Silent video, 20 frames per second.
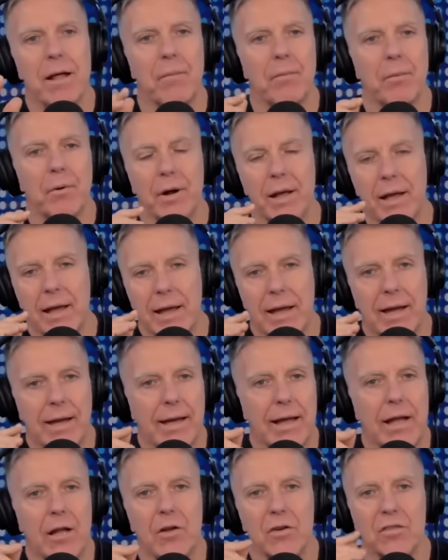habla por
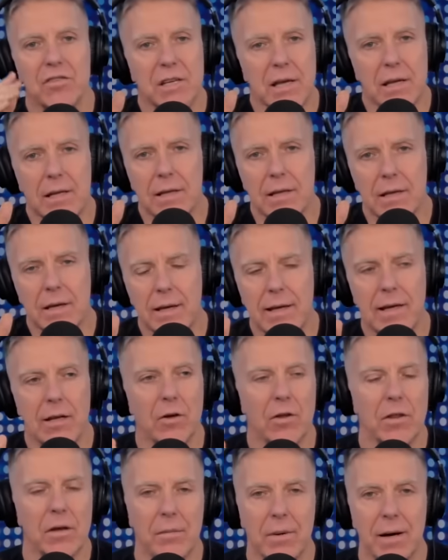eh, que él lo siente
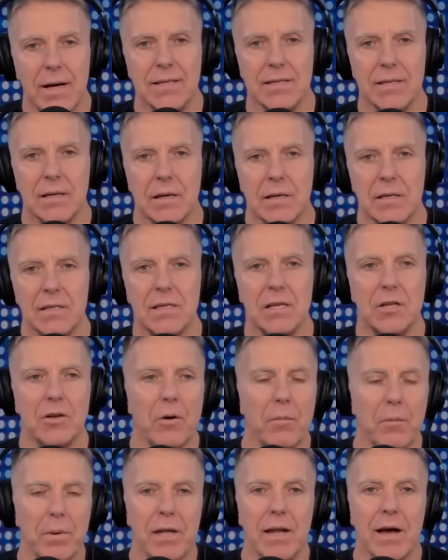y los demás,
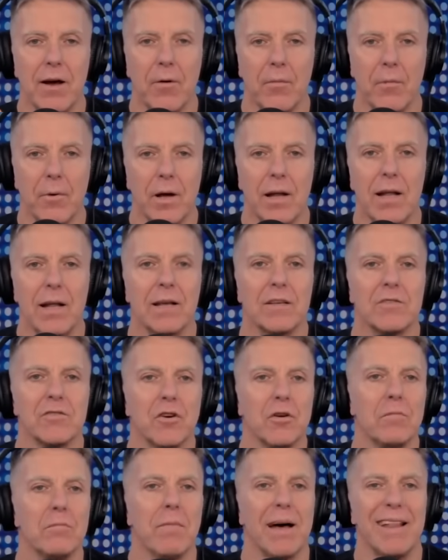si no opinan como él,
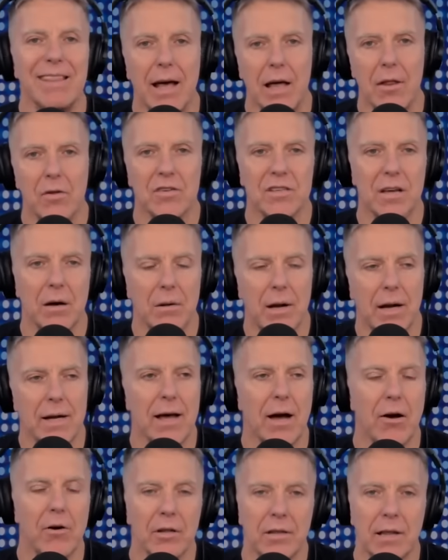son mandados a
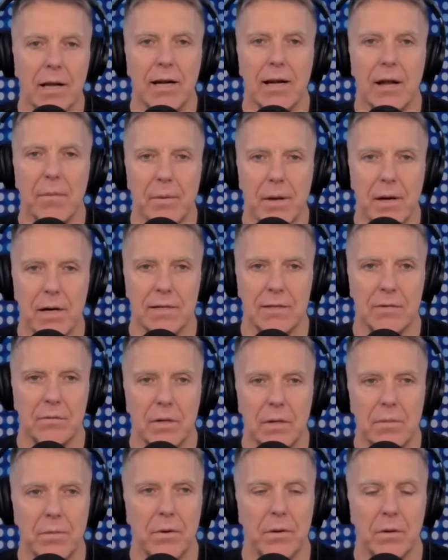hablar y a cortarle las
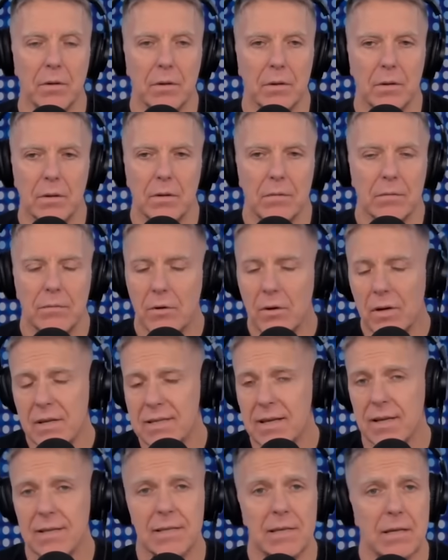piernas a un tipo.
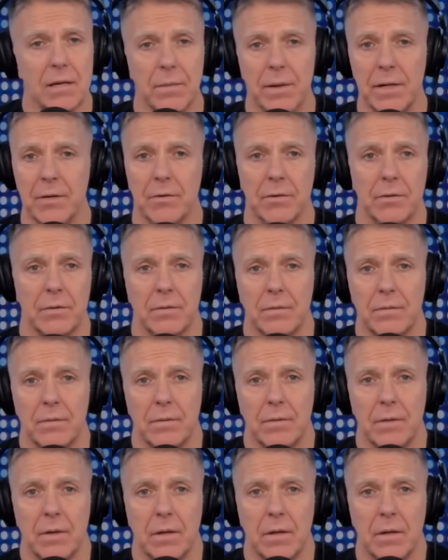No es así, hermano.
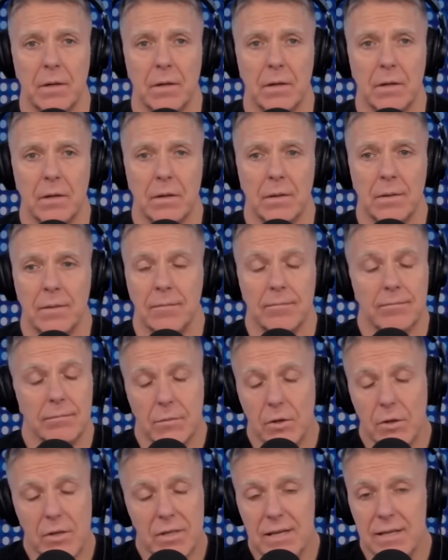
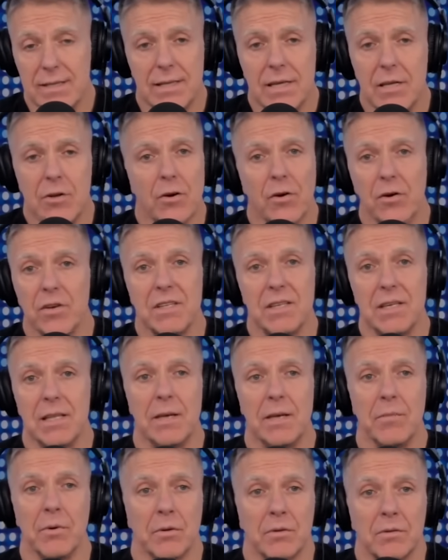No es así, no
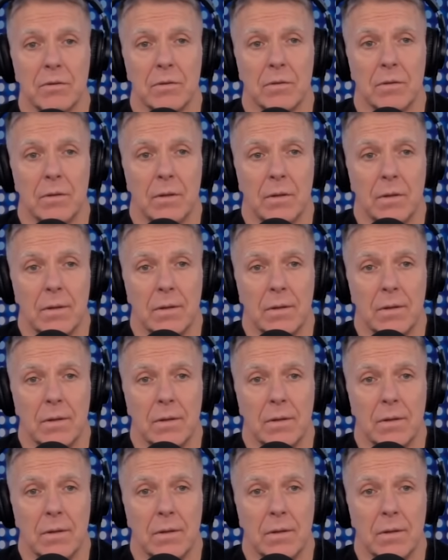coincidimos.